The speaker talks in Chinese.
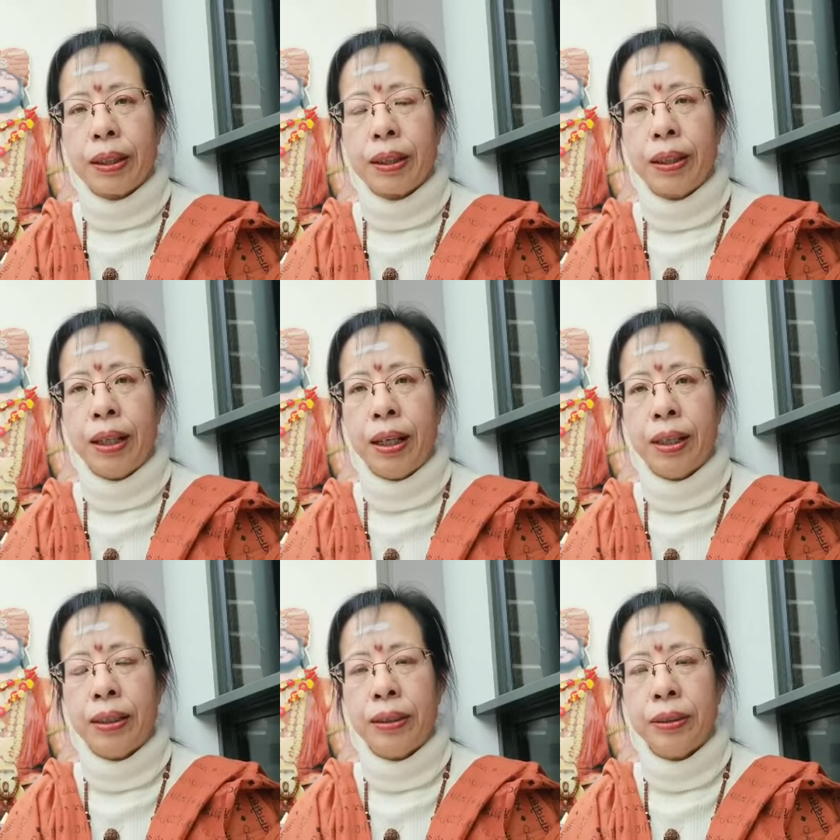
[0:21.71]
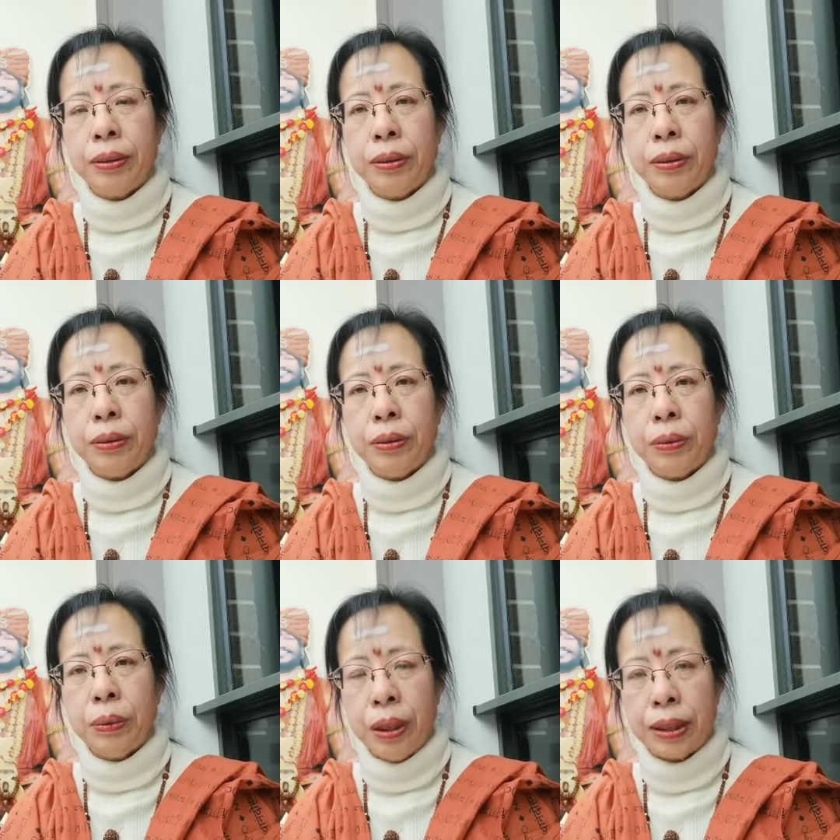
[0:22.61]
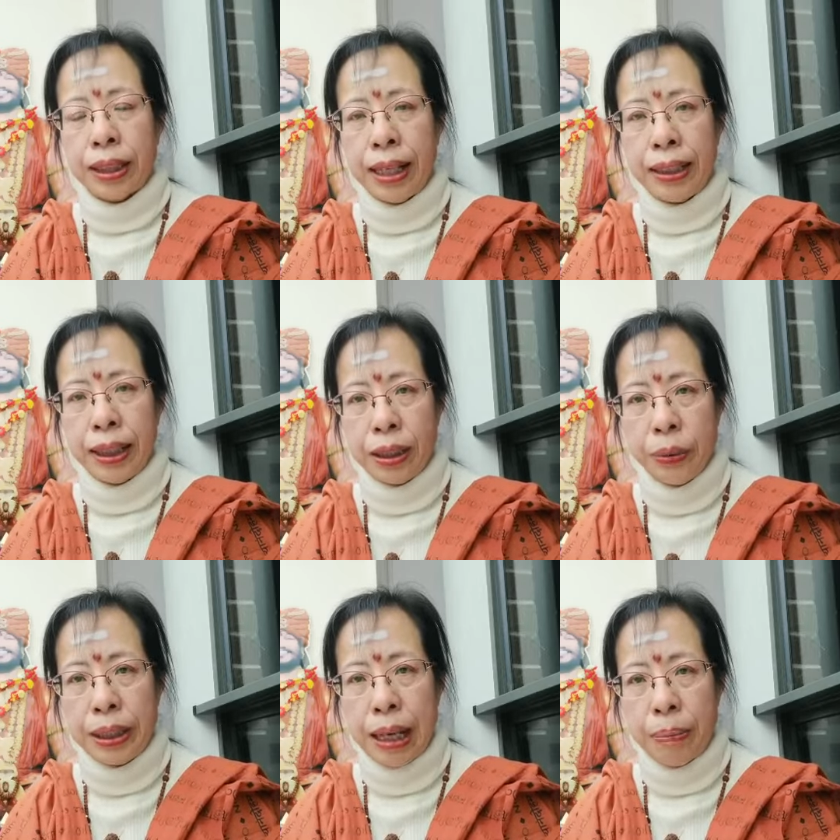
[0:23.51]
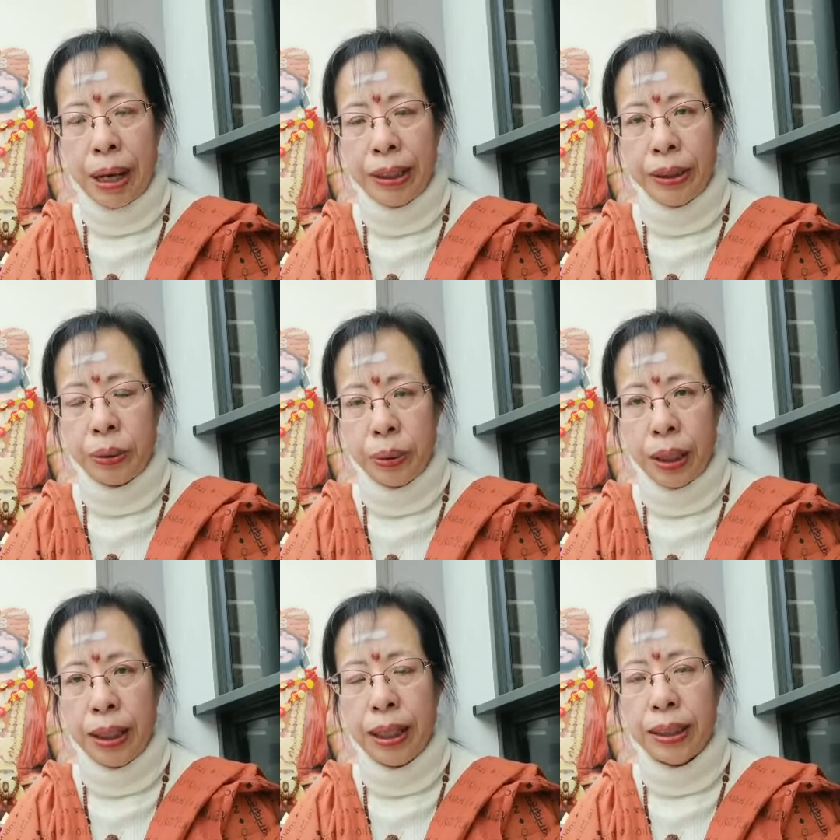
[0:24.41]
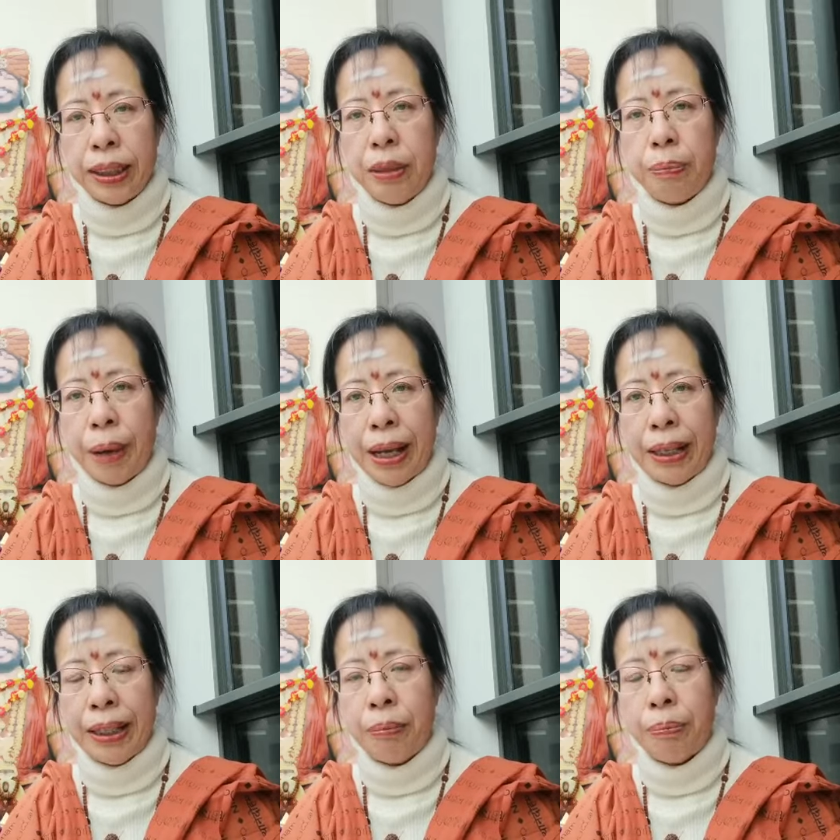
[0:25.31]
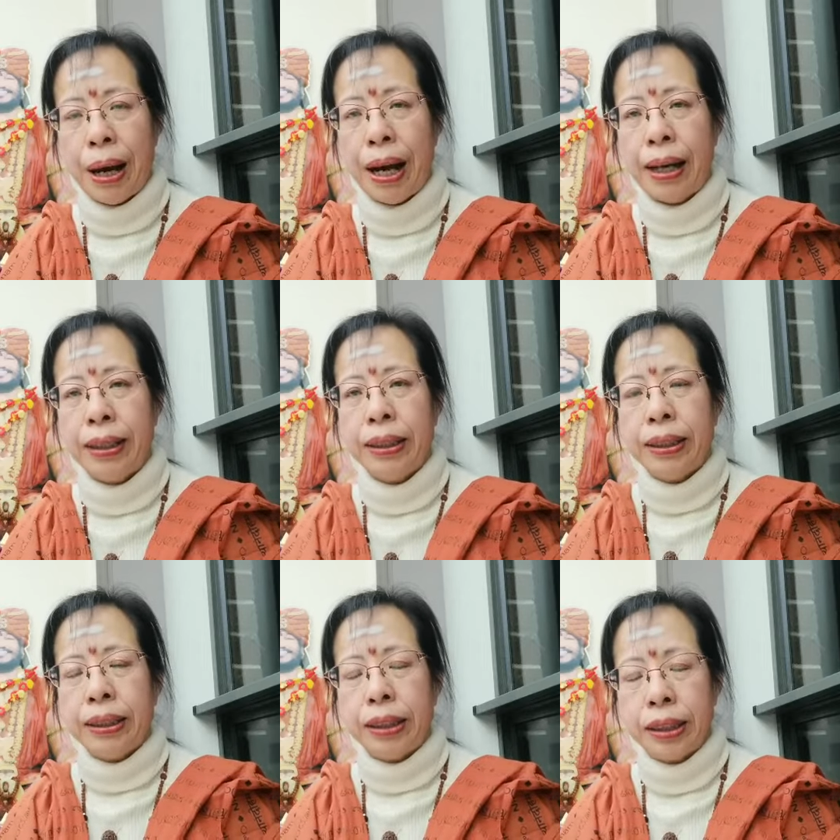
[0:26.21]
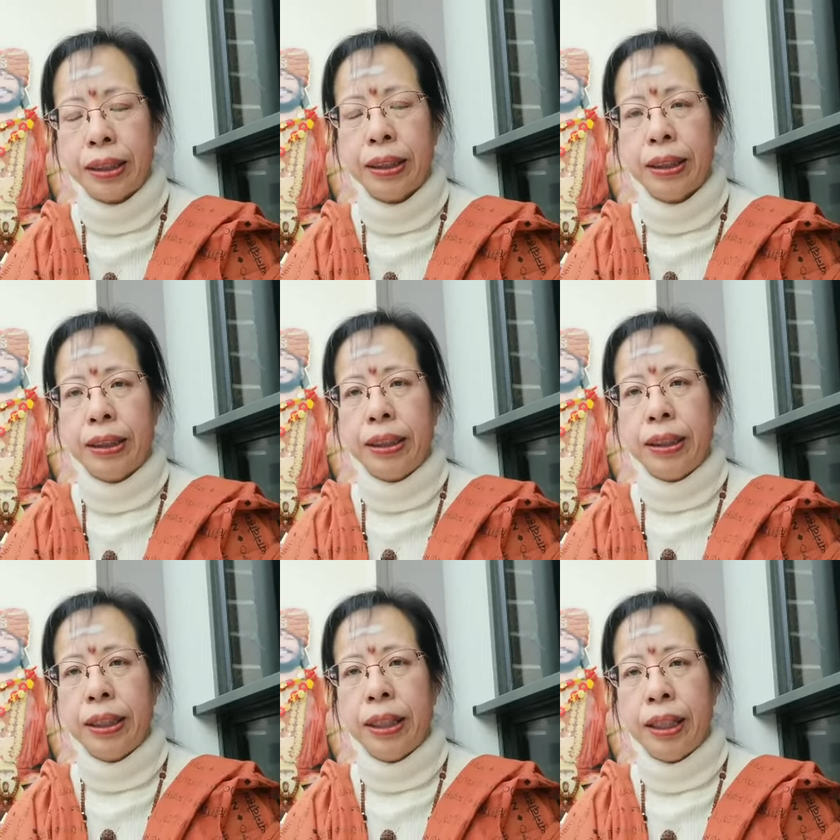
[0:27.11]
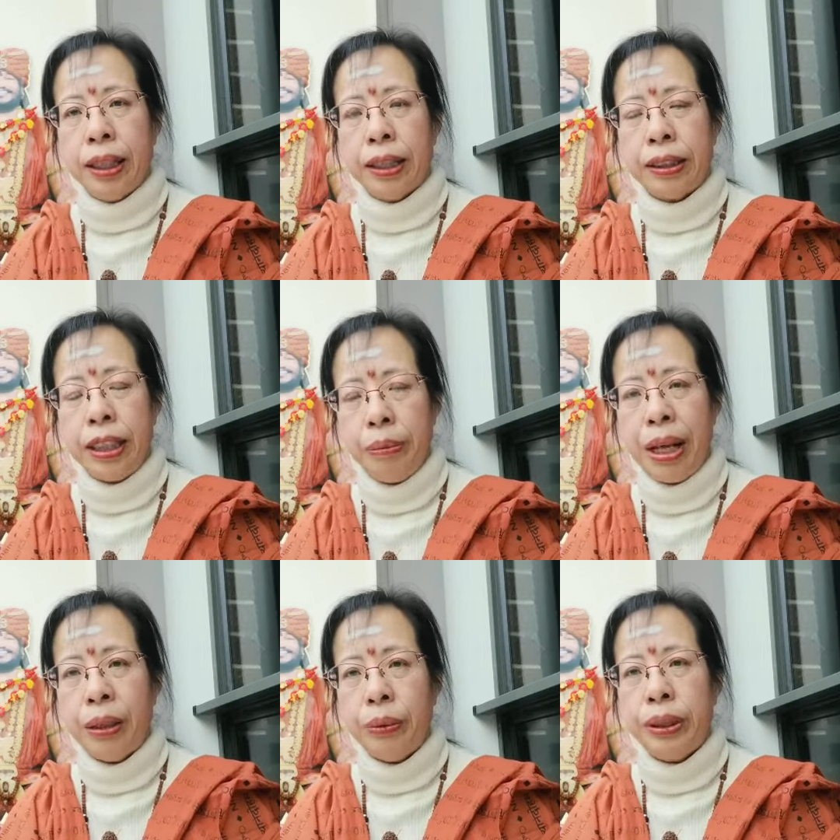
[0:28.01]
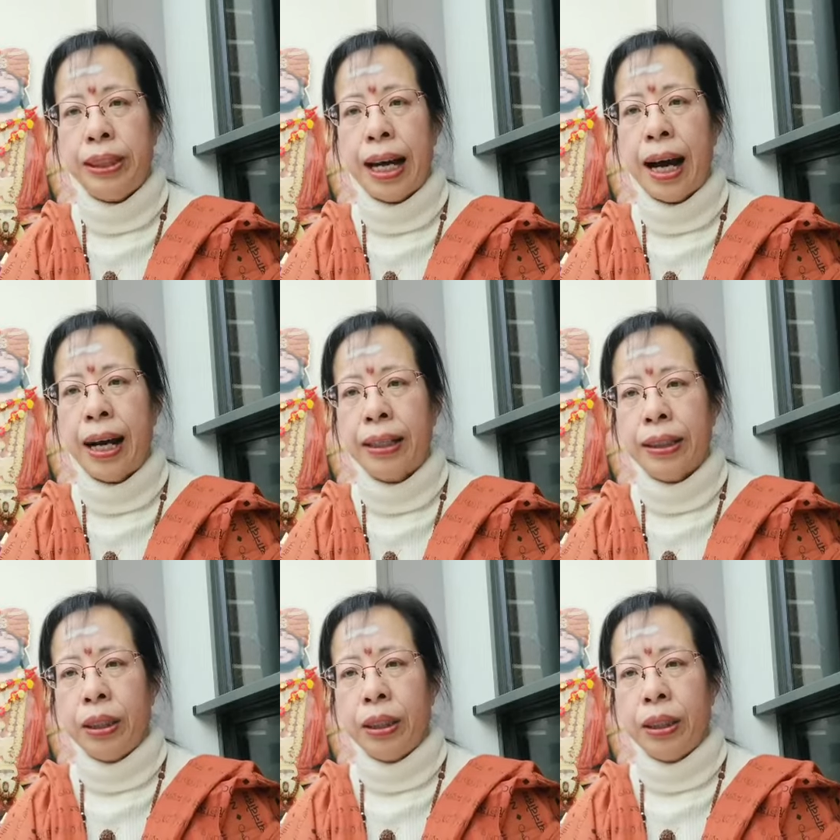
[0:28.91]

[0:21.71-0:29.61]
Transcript: 嗯，我在这个瑜伽班里学了一百零八式，呃，地面瑜伽。